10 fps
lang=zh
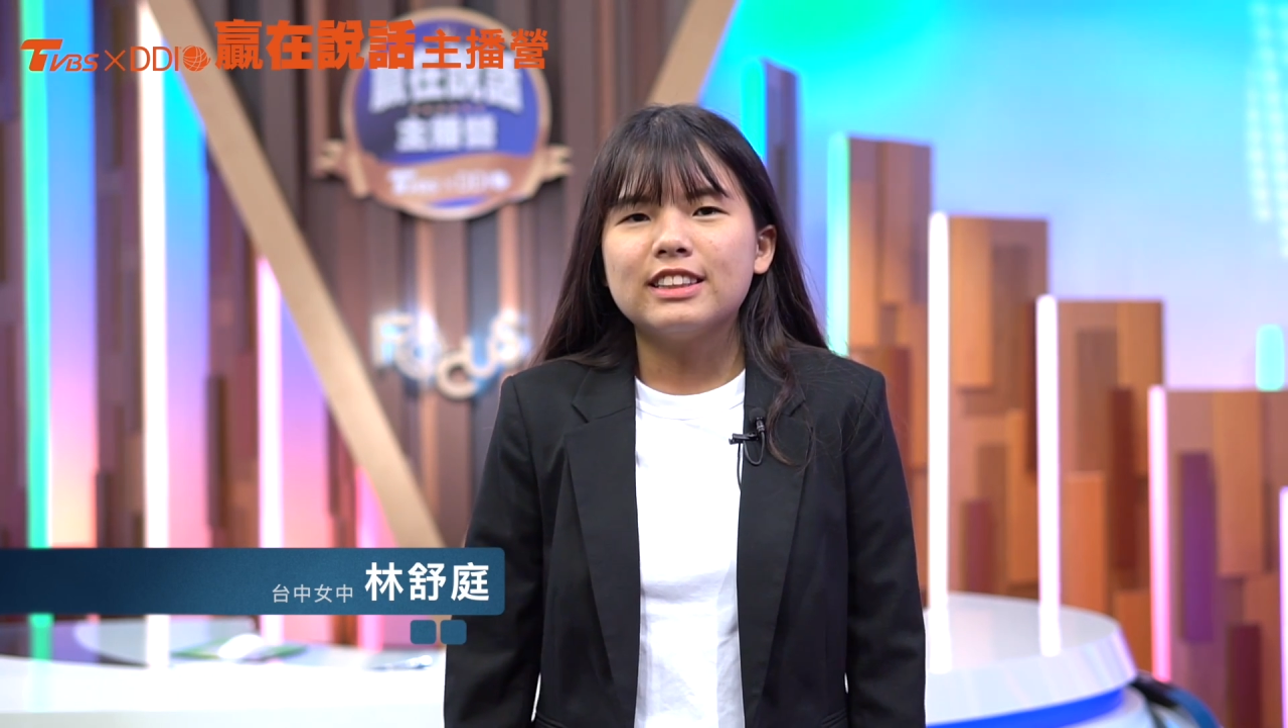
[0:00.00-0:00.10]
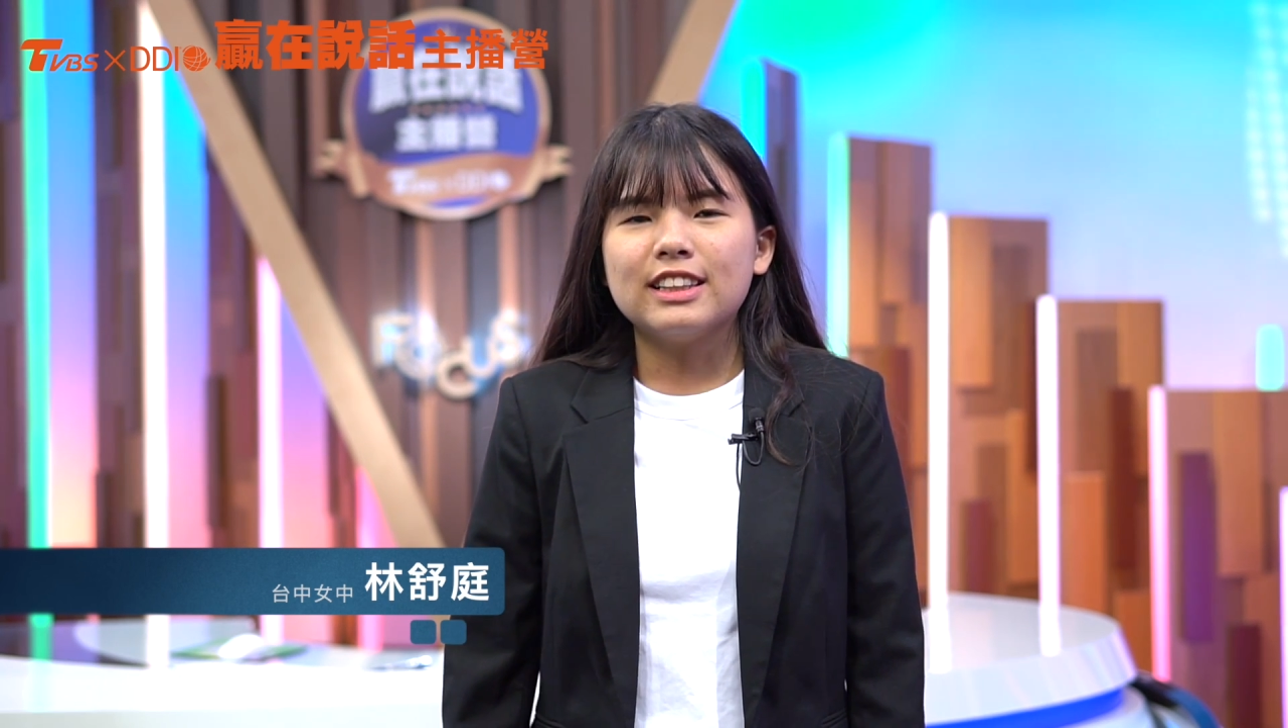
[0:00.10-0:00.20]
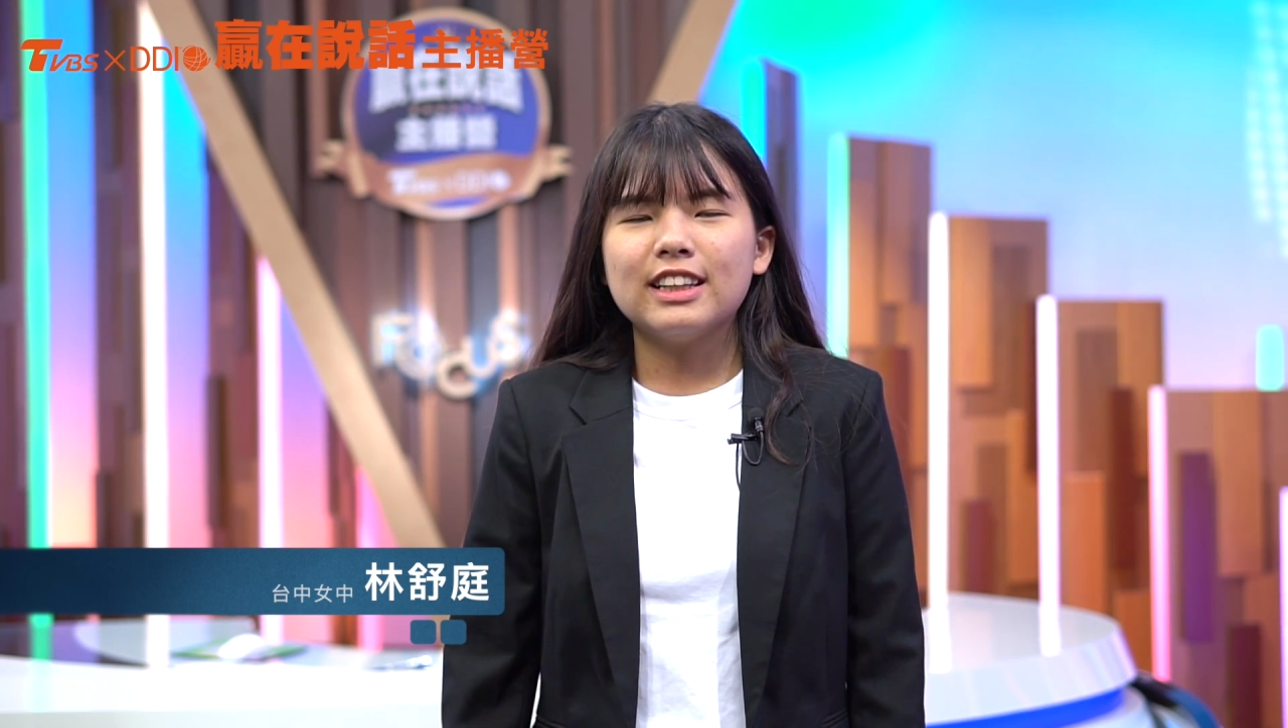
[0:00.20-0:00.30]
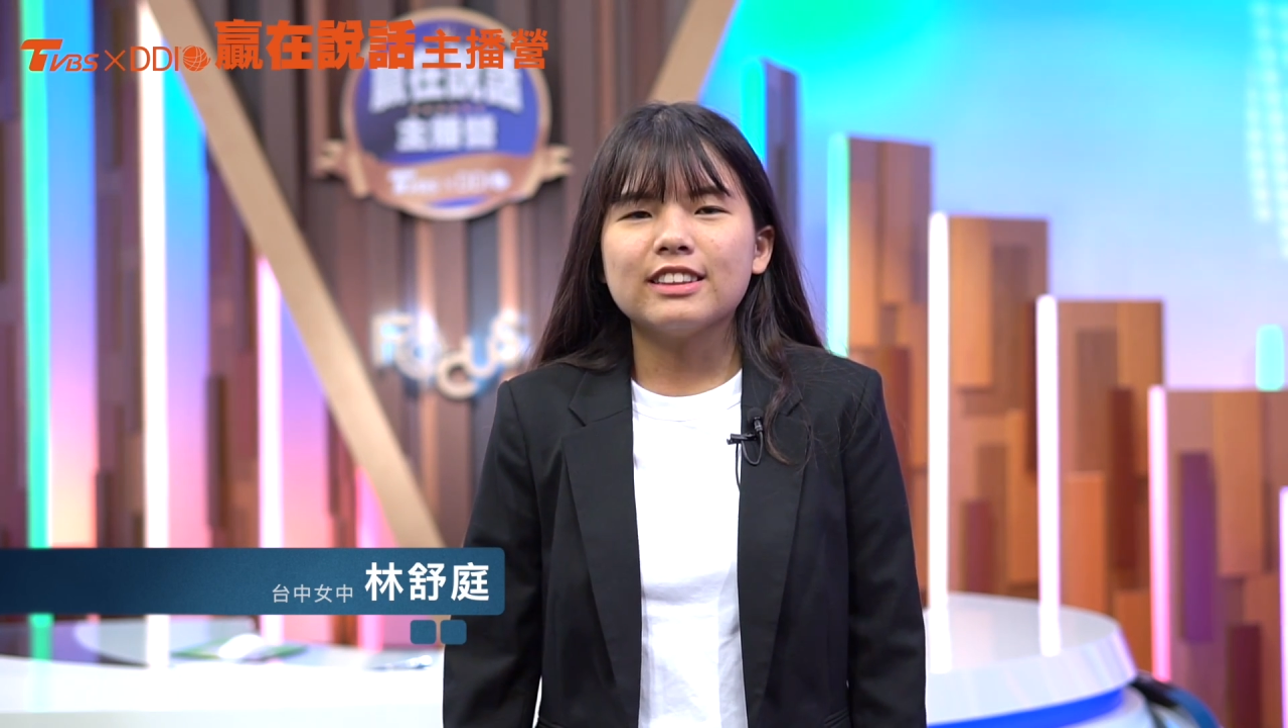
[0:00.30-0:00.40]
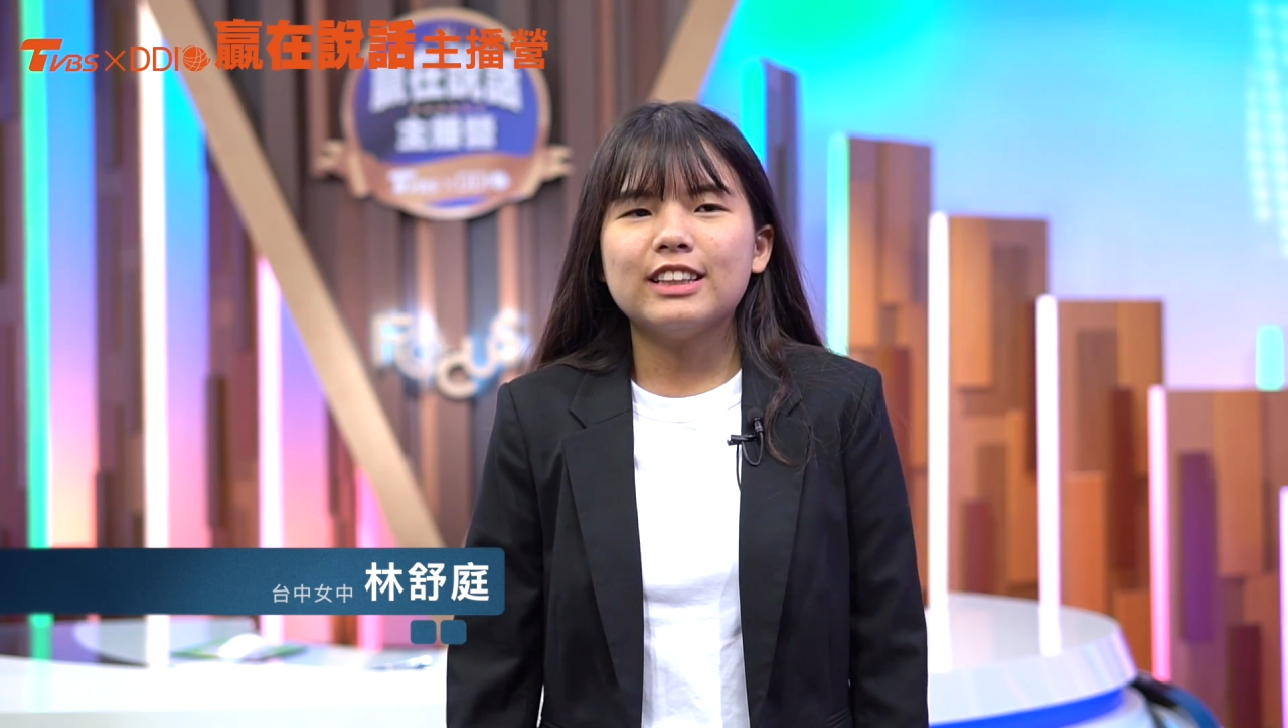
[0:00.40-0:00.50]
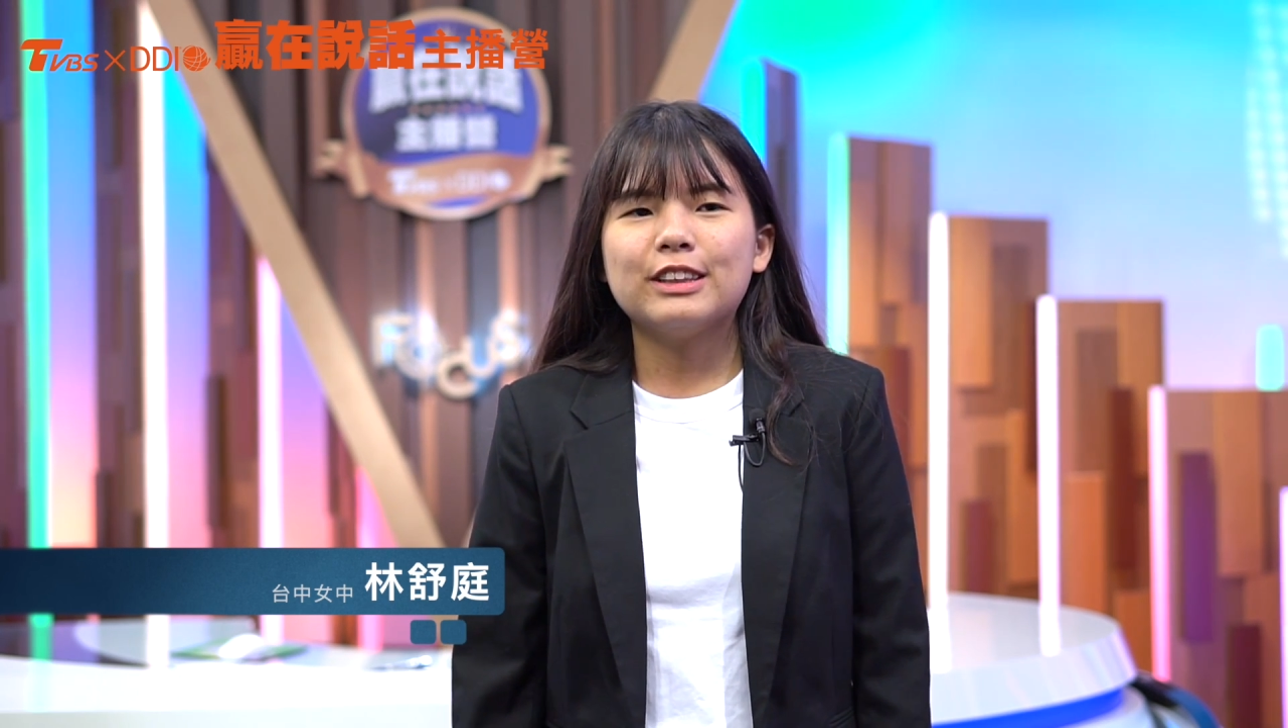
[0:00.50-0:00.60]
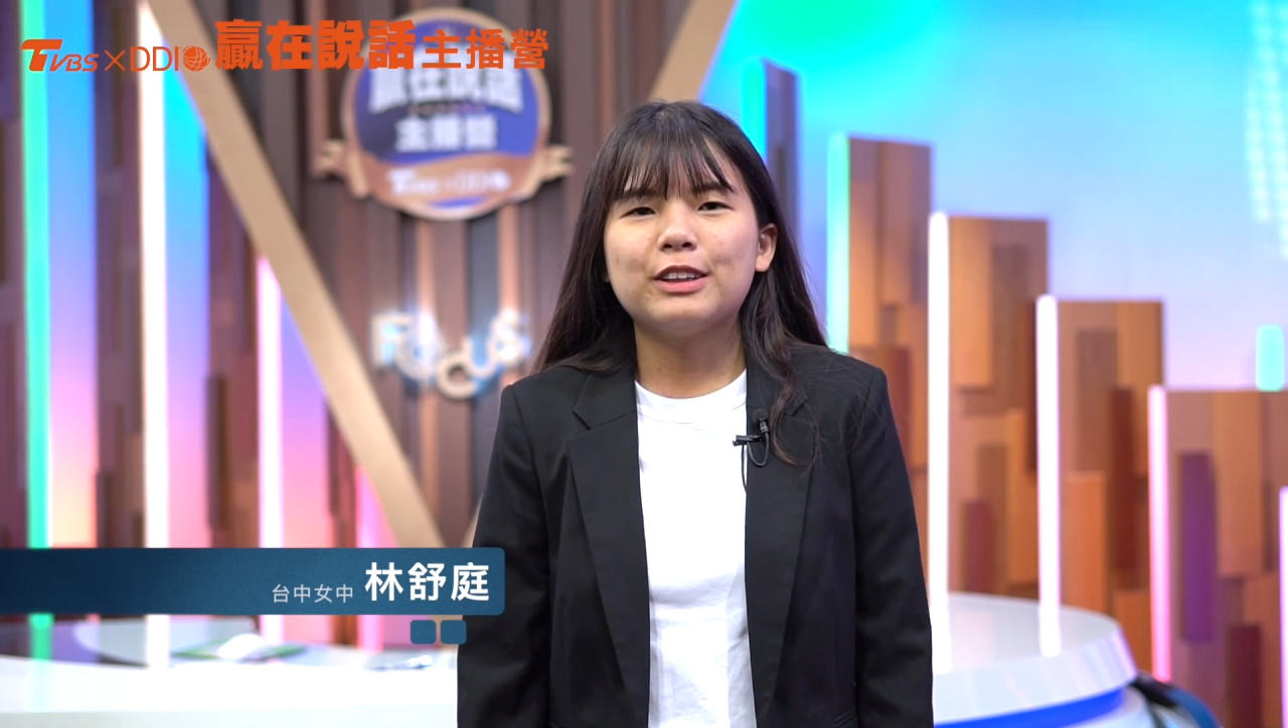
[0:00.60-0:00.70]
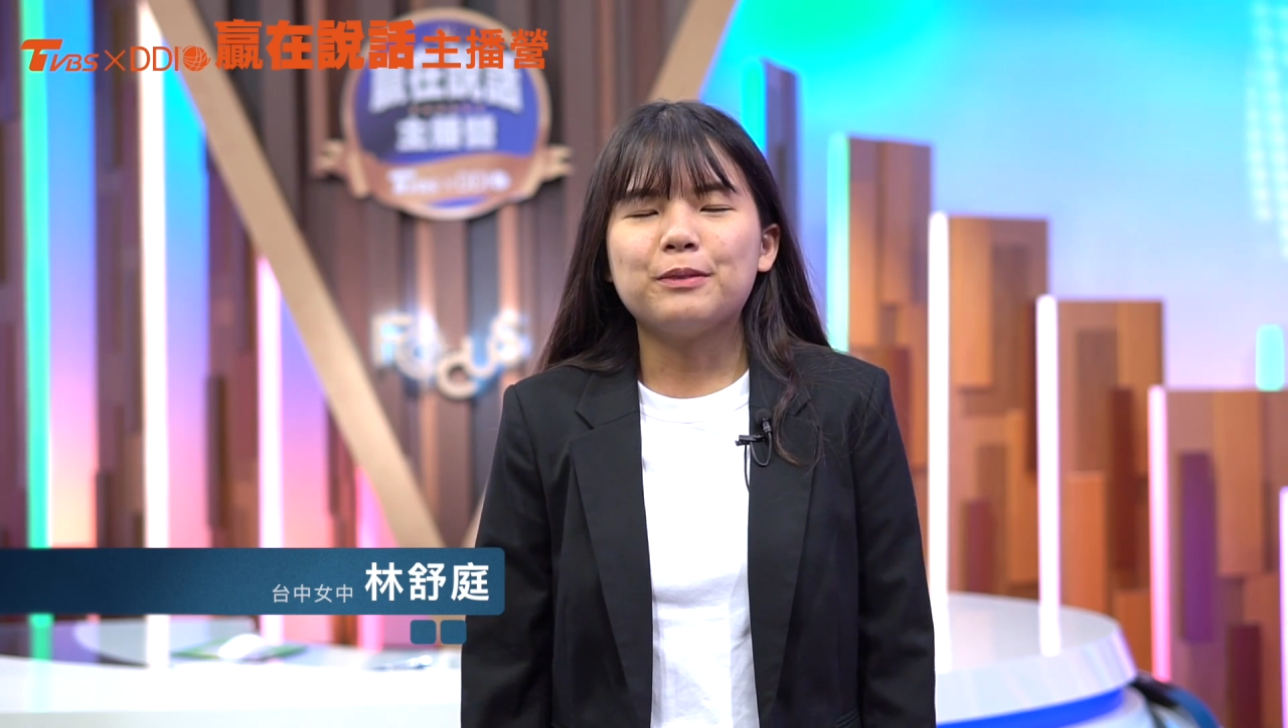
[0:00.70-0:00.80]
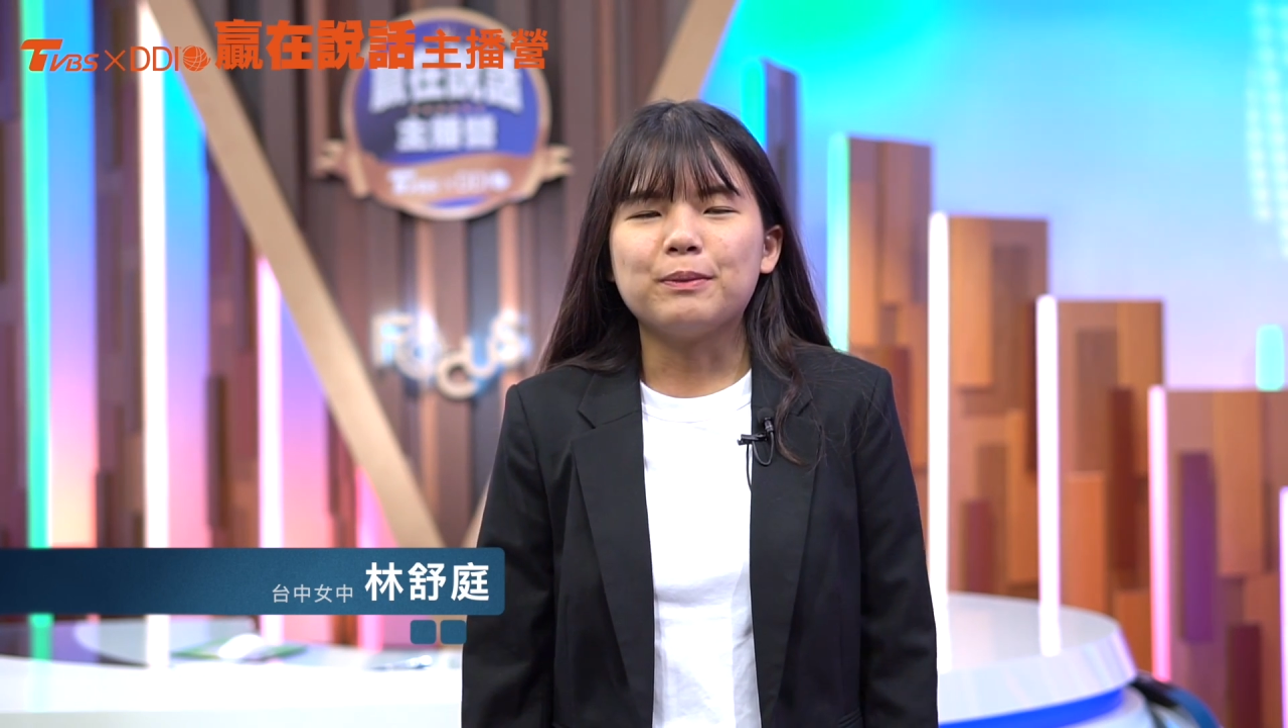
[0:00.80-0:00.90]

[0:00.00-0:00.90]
前两天呢，